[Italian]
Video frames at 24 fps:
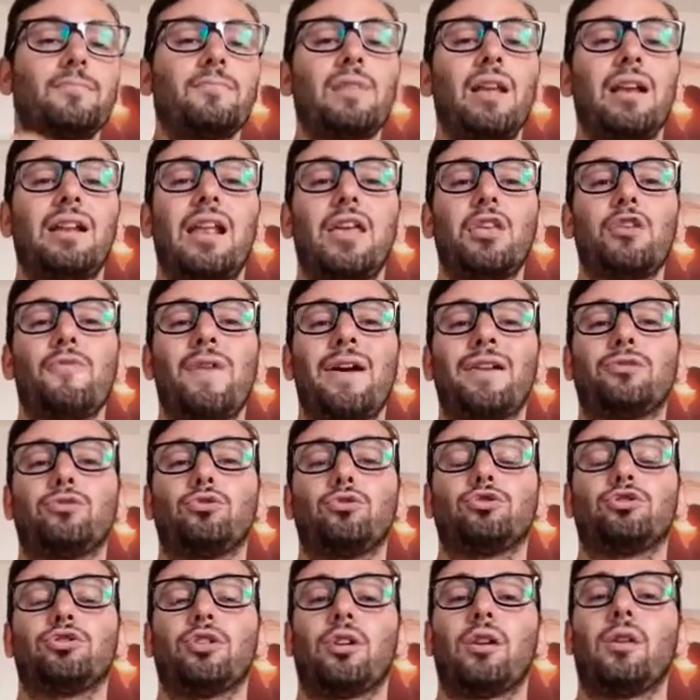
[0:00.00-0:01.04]
la
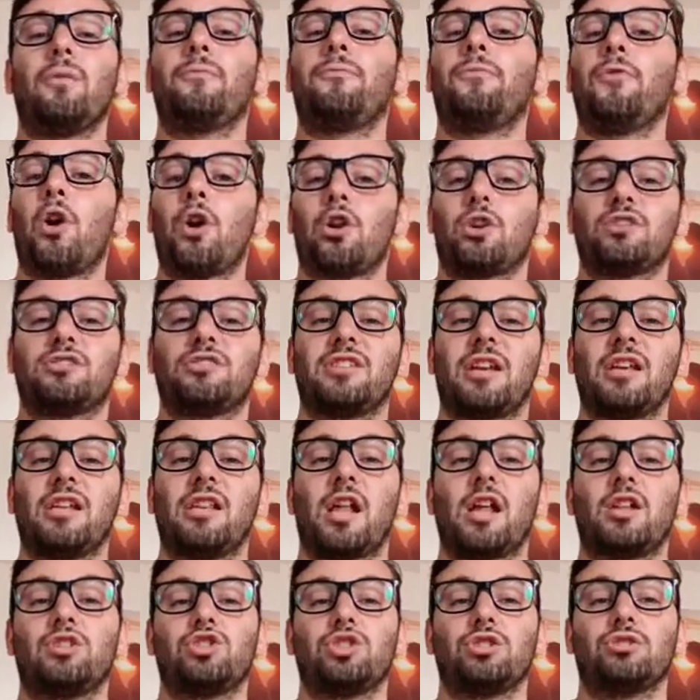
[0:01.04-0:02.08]
Juventus rinforza
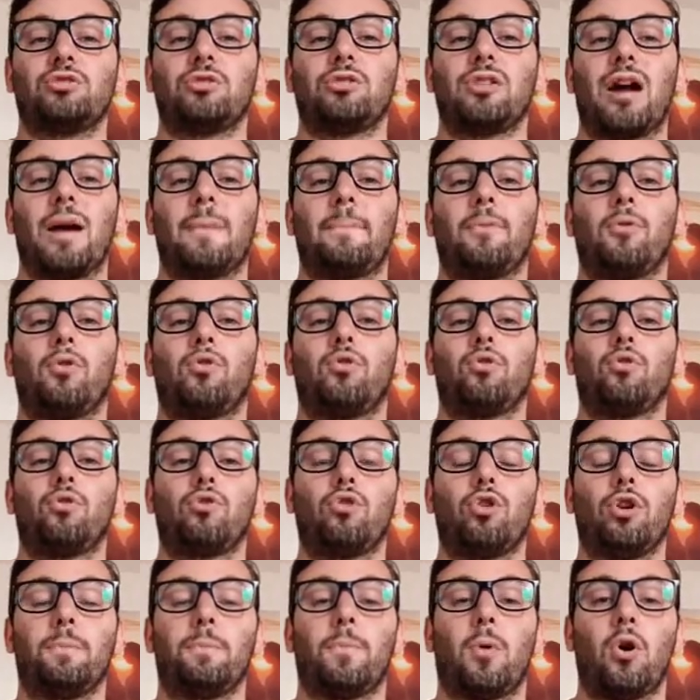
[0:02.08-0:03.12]
il centrocampo con un
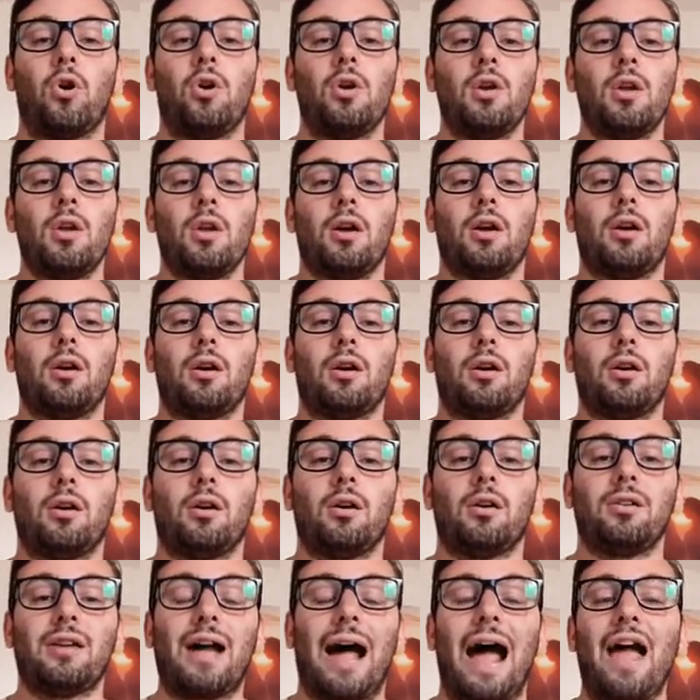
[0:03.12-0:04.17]
colpo eh,
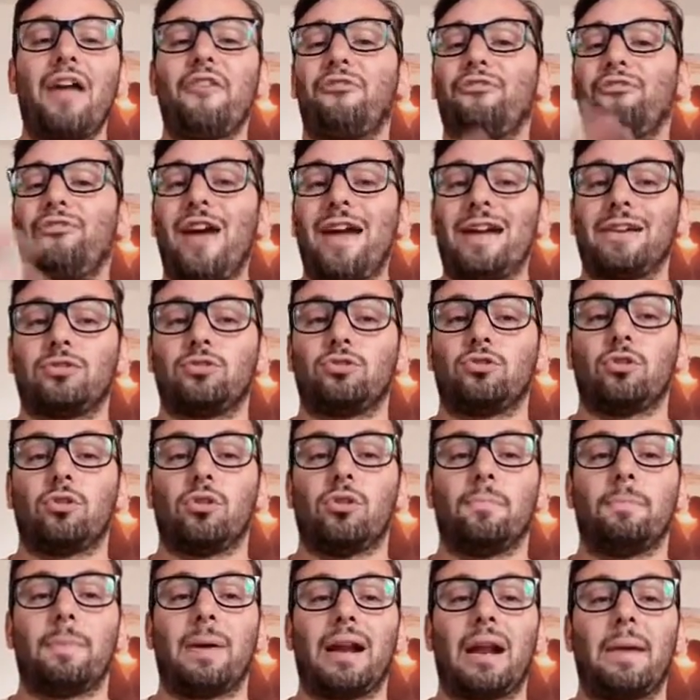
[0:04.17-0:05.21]
a effetto,
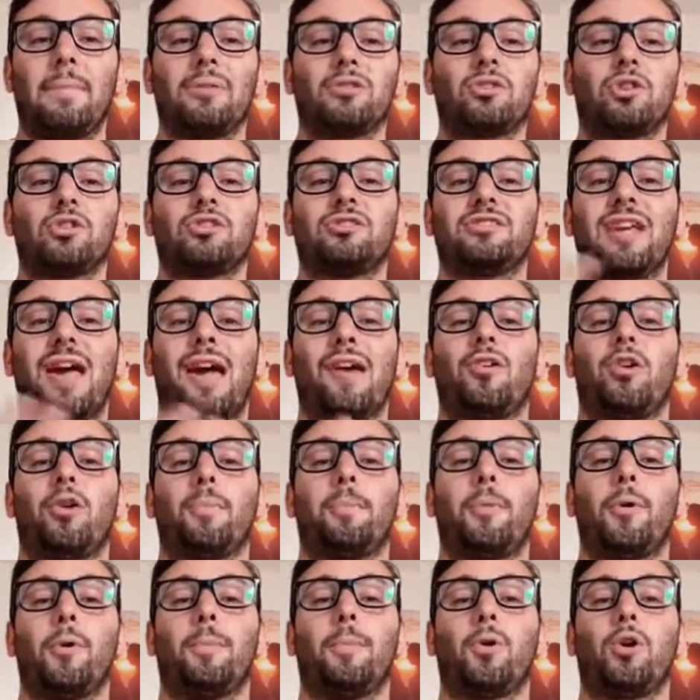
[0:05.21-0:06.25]
un parametro zero,
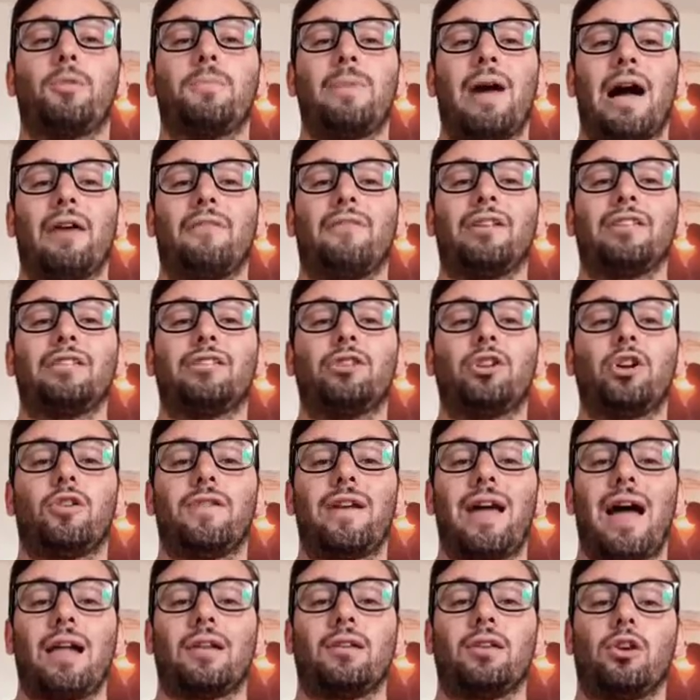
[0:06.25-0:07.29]
Paul Pogba,
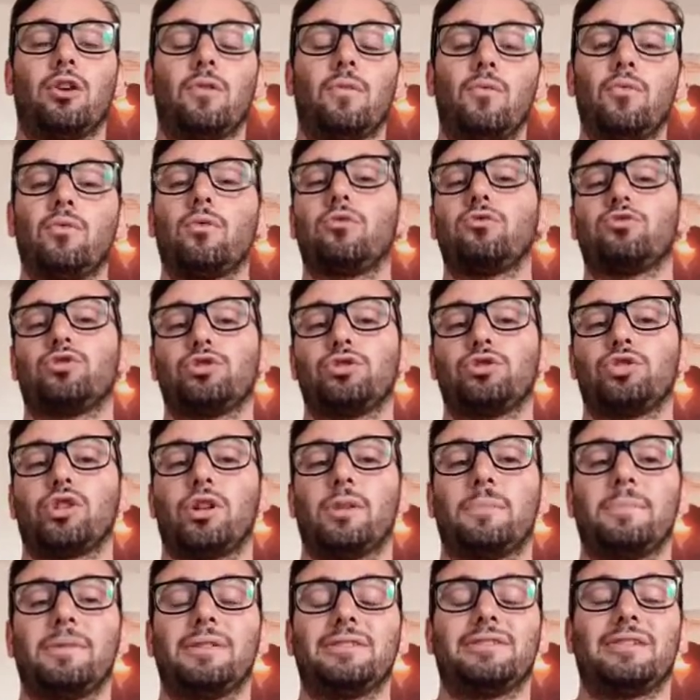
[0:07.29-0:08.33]
29 anni, comunque un
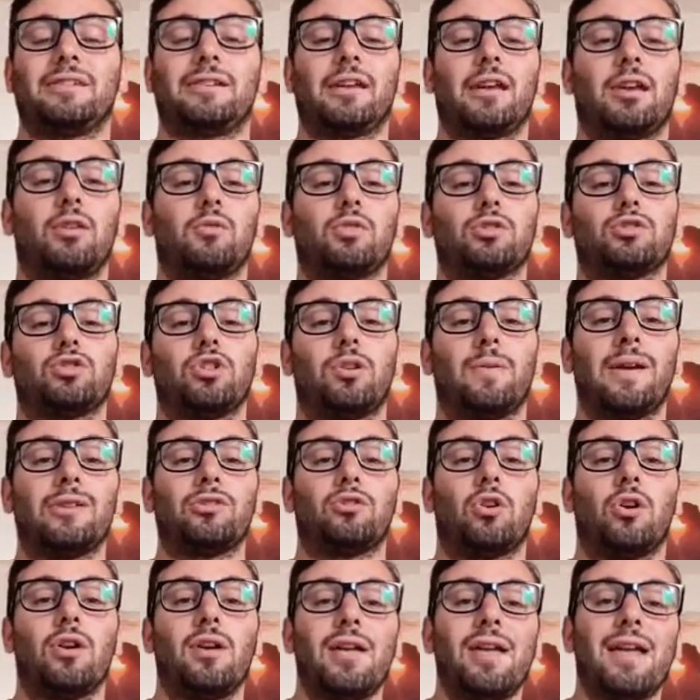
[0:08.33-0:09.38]
centrocampista che in questo
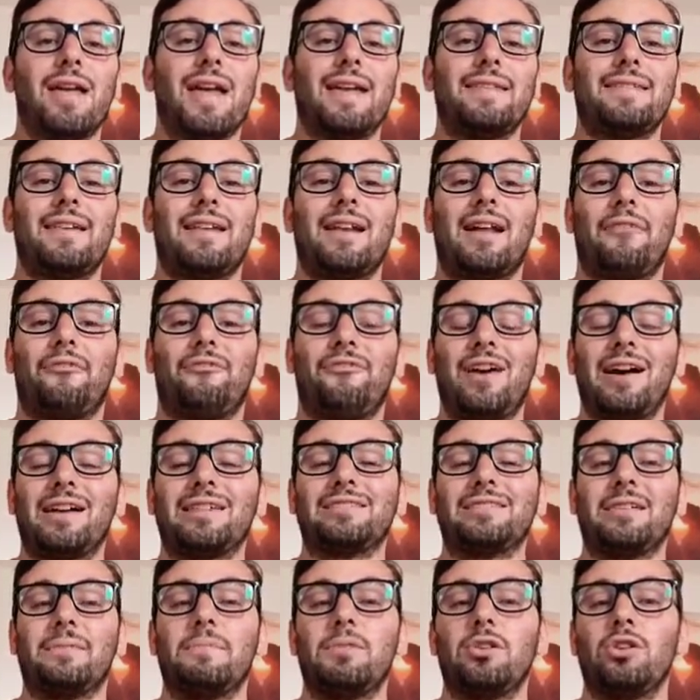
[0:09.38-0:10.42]
momento è nella
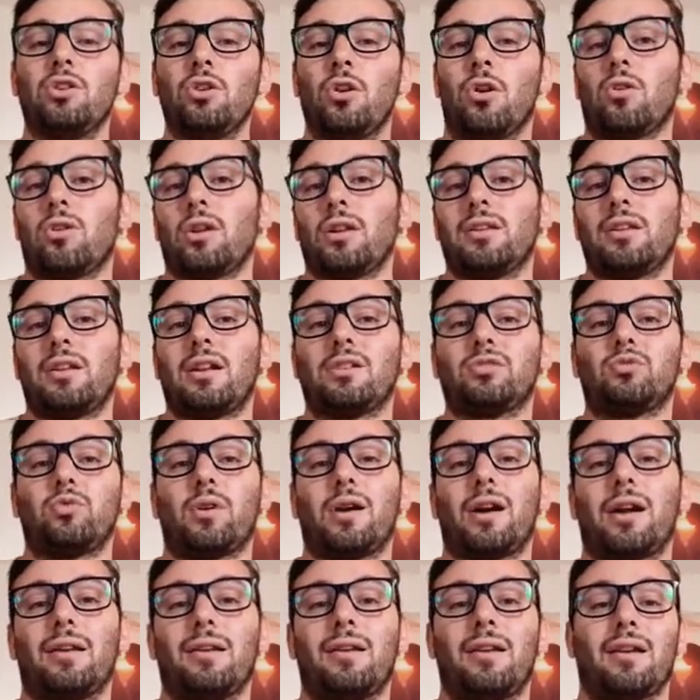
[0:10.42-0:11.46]
fase migliore della sua
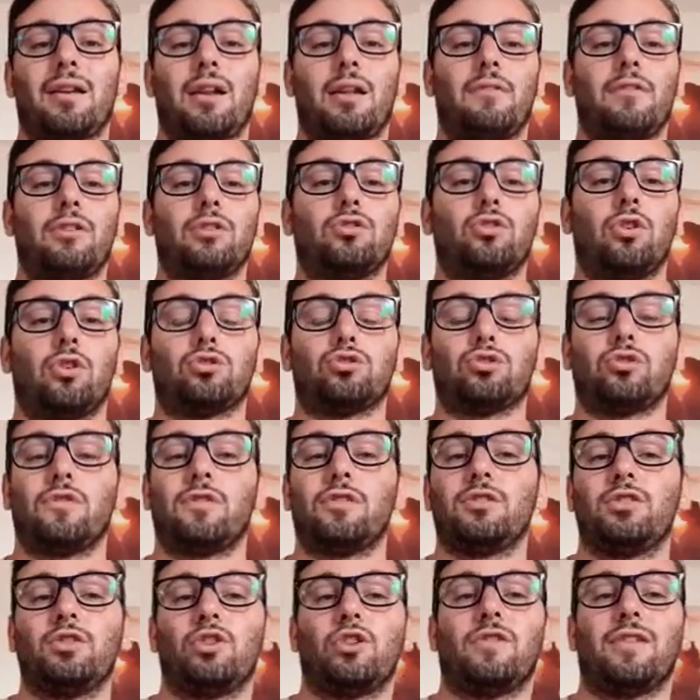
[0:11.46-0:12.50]
carriera,
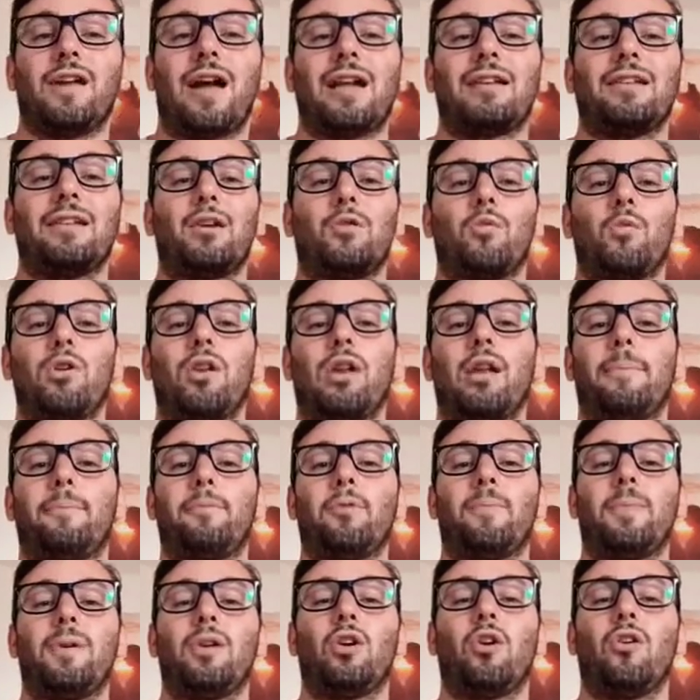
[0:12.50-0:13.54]
28-29 anni, è quella
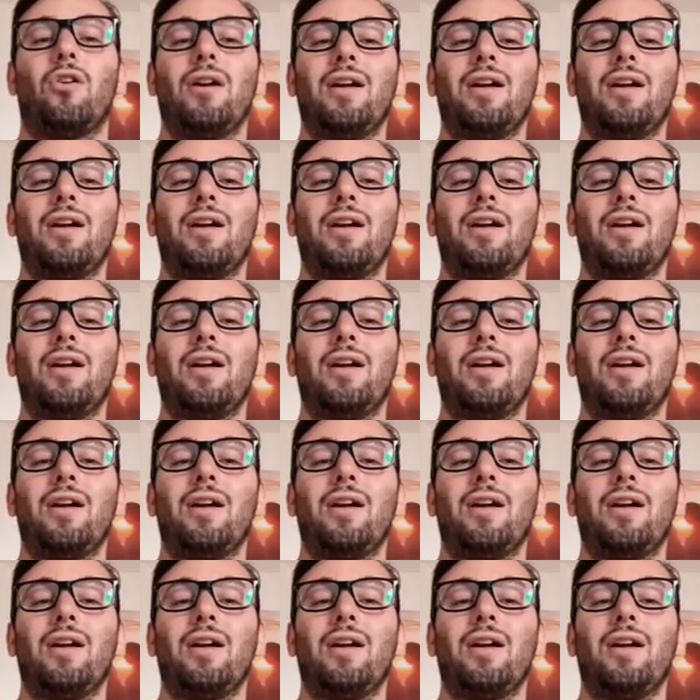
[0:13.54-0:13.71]
più o meno